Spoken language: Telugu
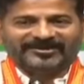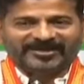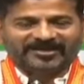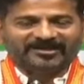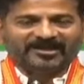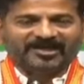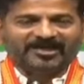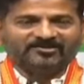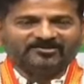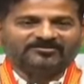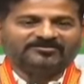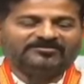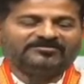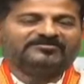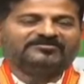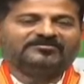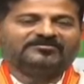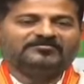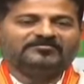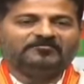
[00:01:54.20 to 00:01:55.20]
రెగ్యులర్
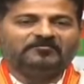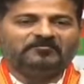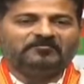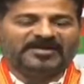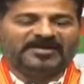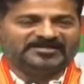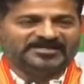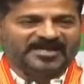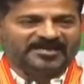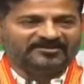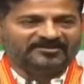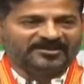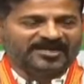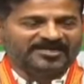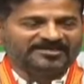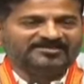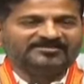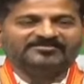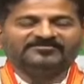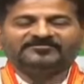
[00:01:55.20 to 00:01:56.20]

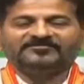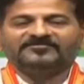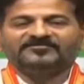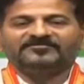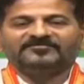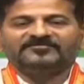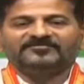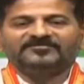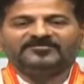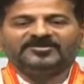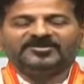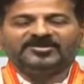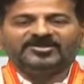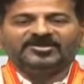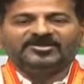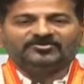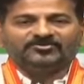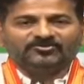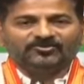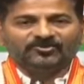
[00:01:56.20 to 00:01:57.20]
పంచాయతీరాజ్
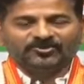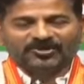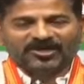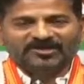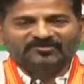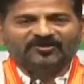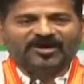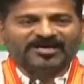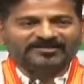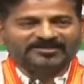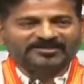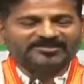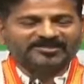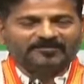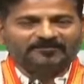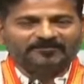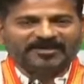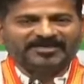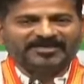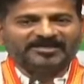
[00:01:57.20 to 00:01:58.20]
రూరల్ వాటర్
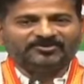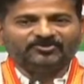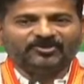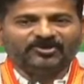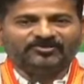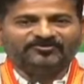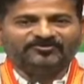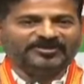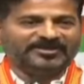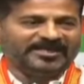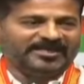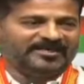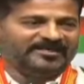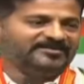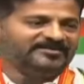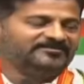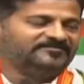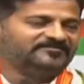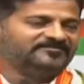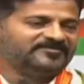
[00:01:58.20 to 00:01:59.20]
సప్లై కింద ఉంటే
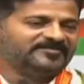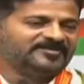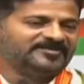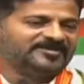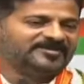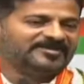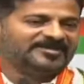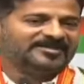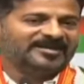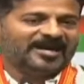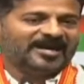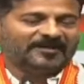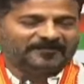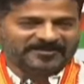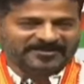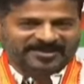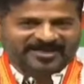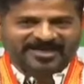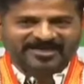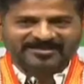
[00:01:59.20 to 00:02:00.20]
ఆ
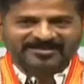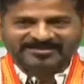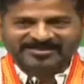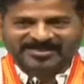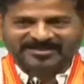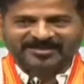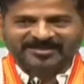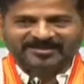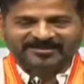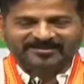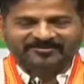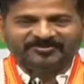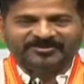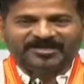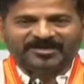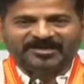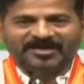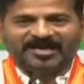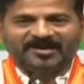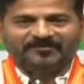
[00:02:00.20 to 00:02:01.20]
పథకాన్ని సరిగైన
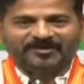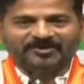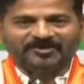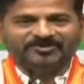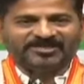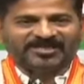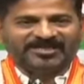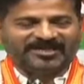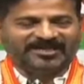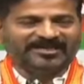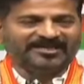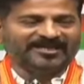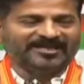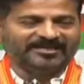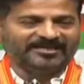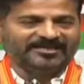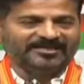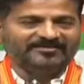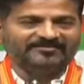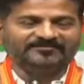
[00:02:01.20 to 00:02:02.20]
విధంగా అమలు
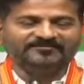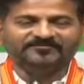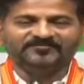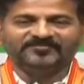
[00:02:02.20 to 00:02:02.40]
చేయలేరని